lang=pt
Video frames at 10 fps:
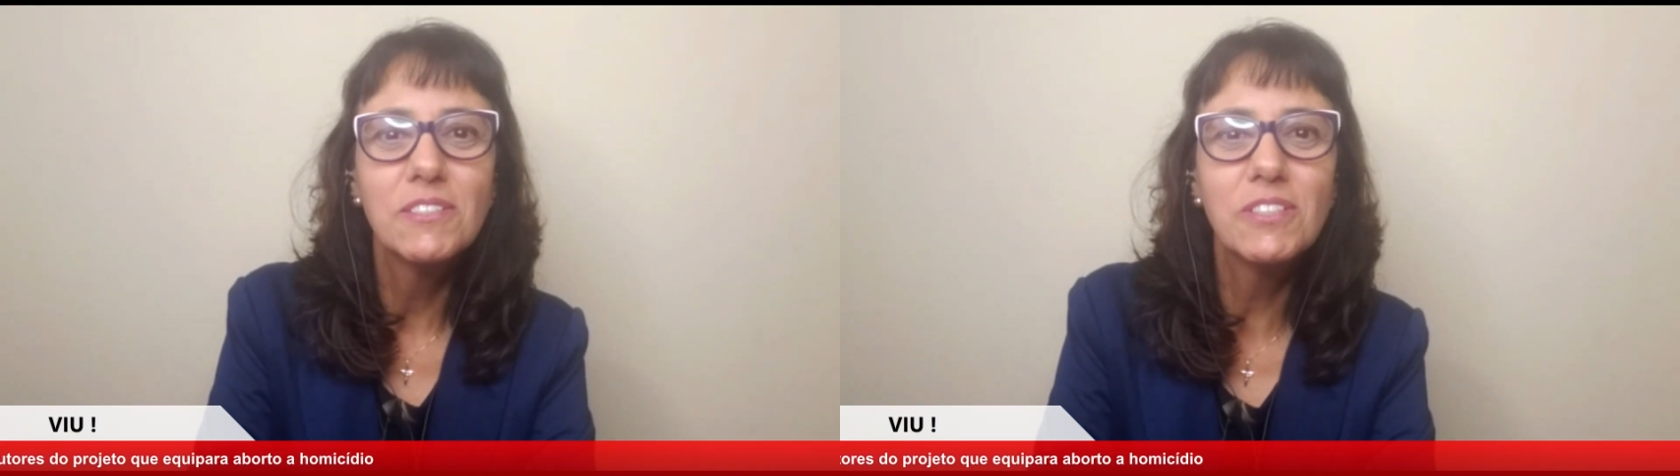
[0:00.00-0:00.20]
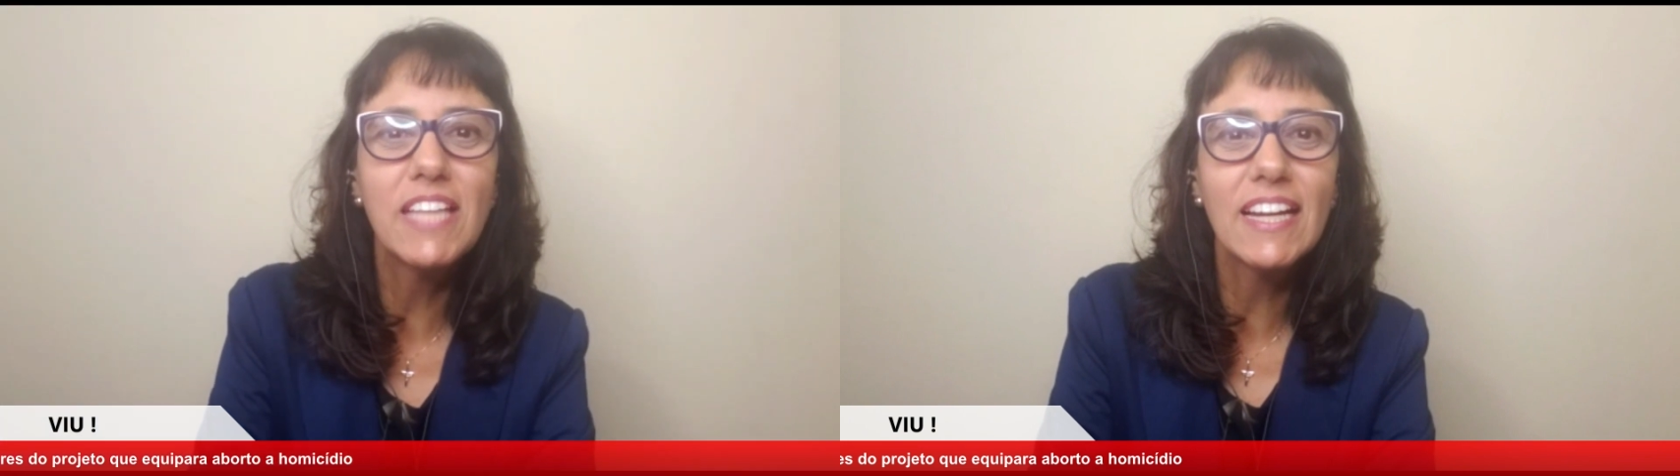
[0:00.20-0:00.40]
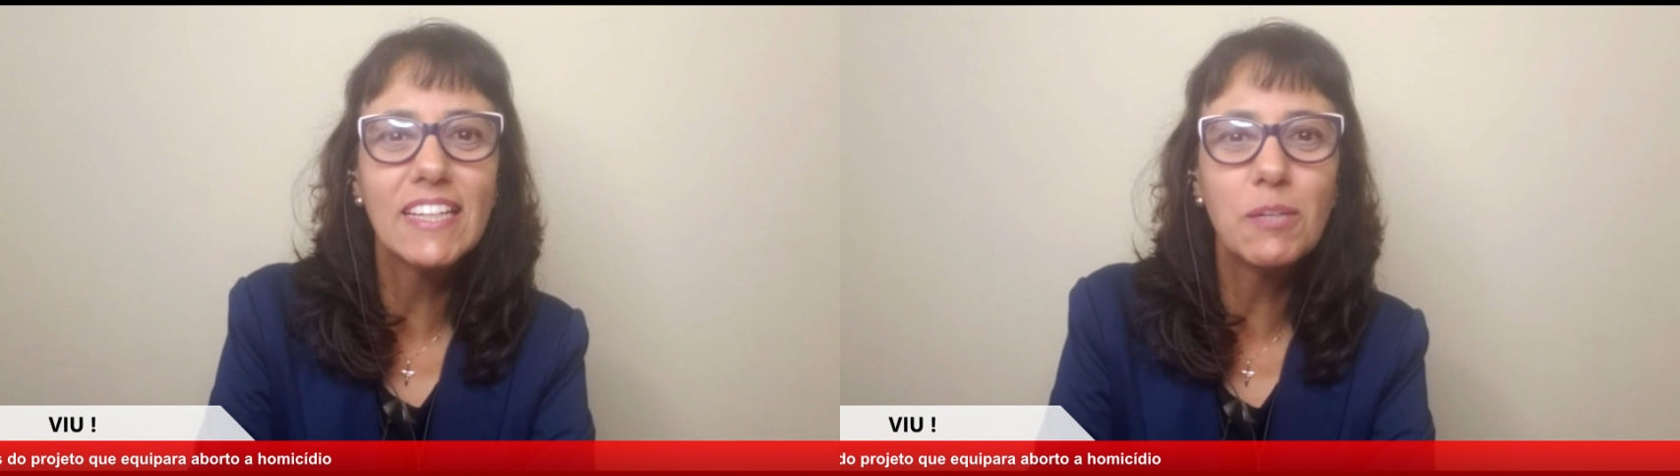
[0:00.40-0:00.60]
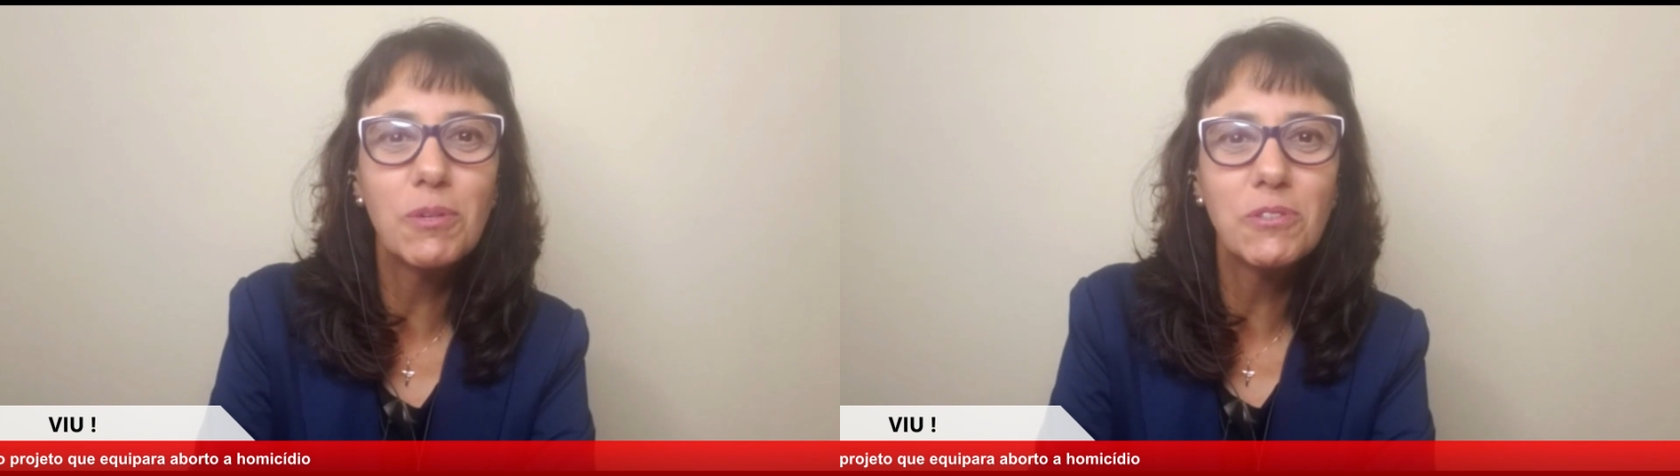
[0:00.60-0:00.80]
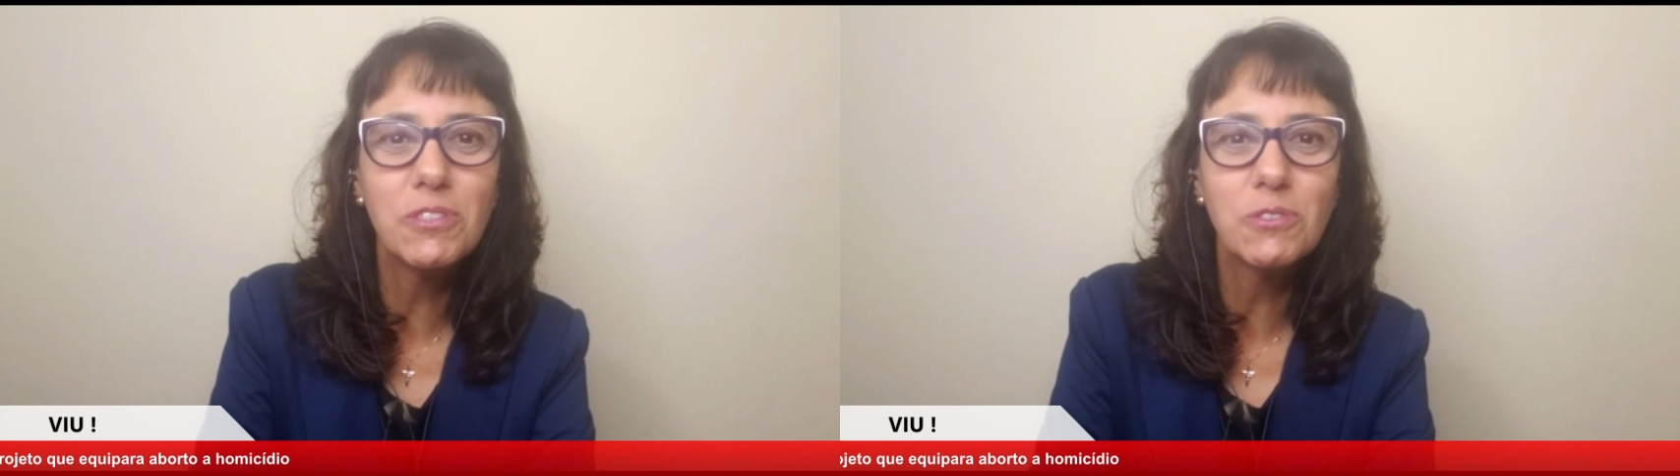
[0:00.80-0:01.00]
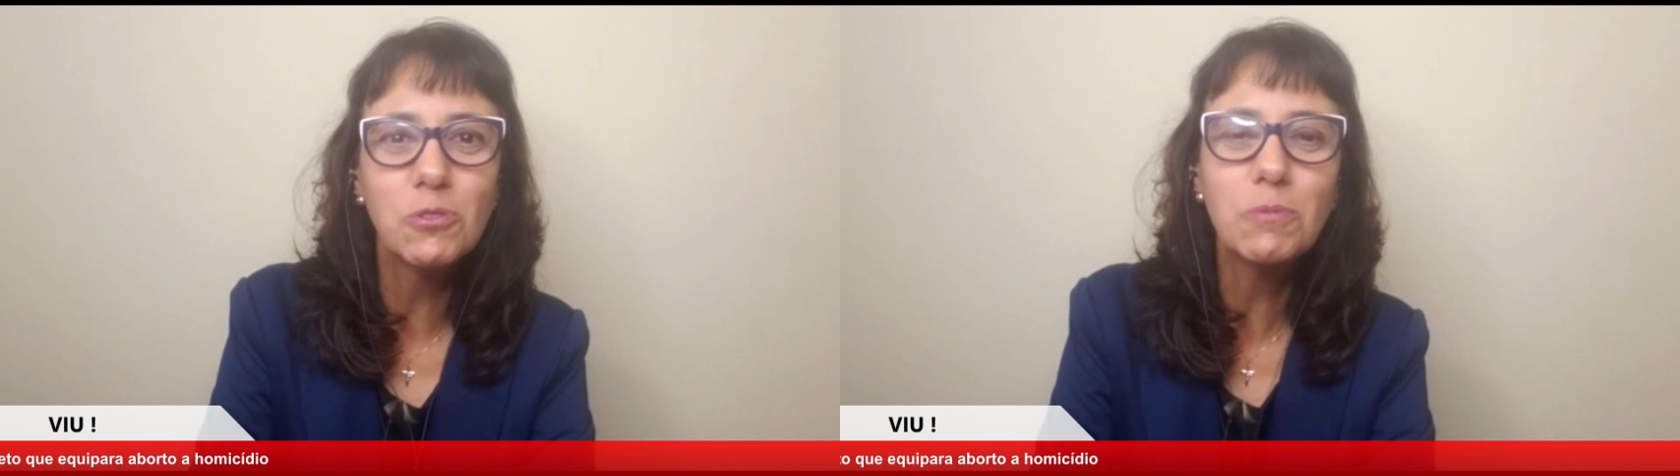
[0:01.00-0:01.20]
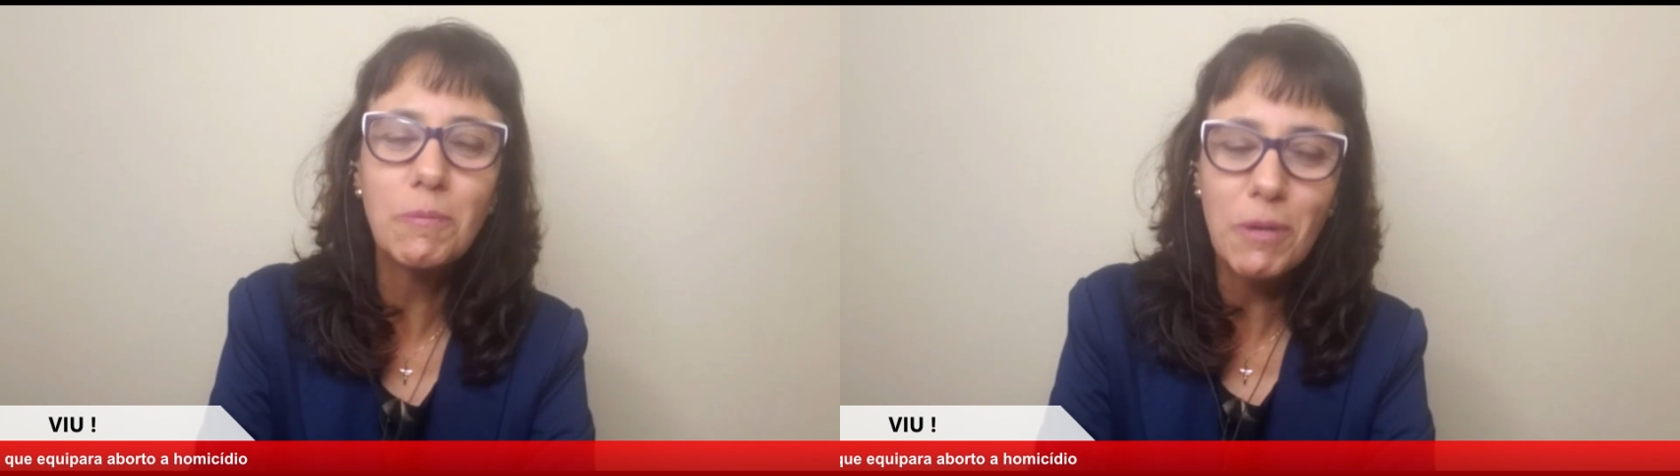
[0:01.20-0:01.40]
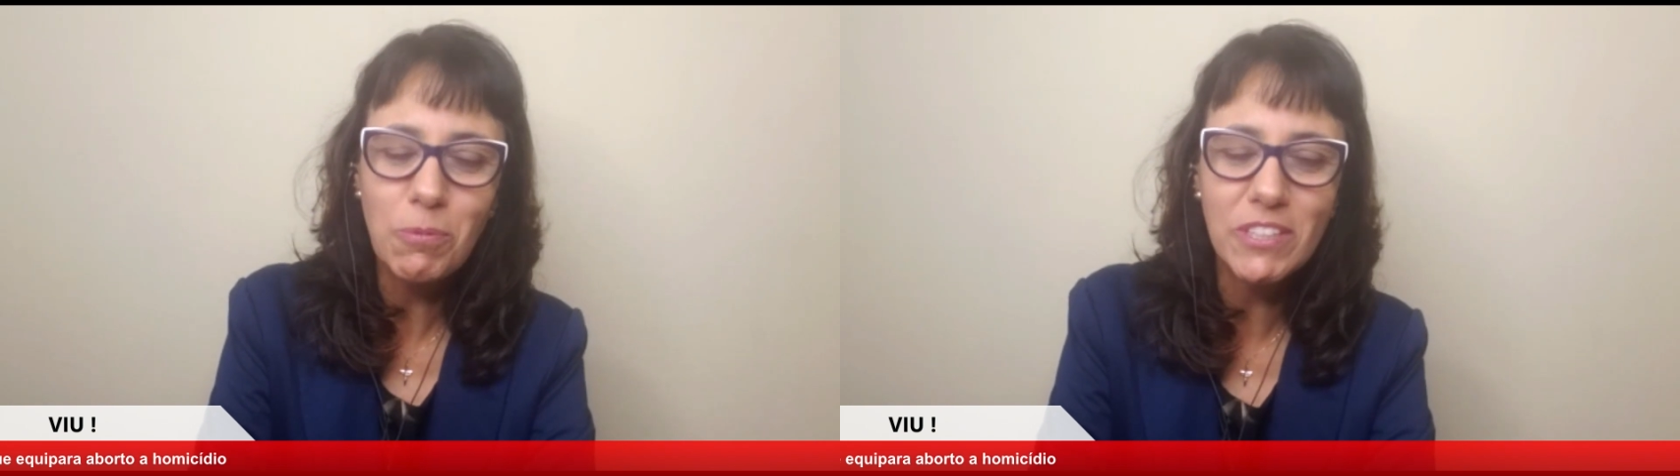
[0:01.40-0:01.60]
do Da Gama no YouTube para